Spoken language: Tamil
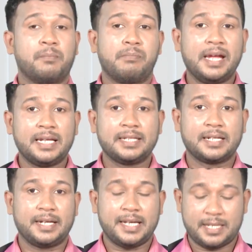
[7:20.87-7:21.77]

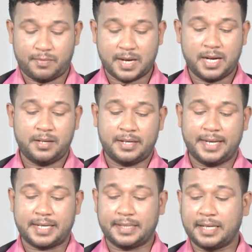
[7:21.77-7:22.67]
மேலதிக நீதவான்
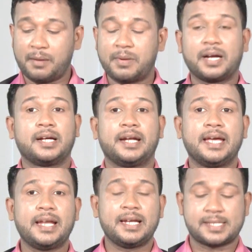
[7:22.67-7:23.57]
நேற்றைய தினம் அங்கு
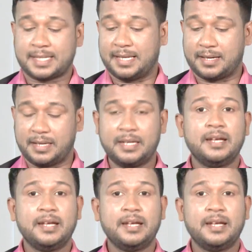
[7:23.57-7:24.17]
நேரில் சென்று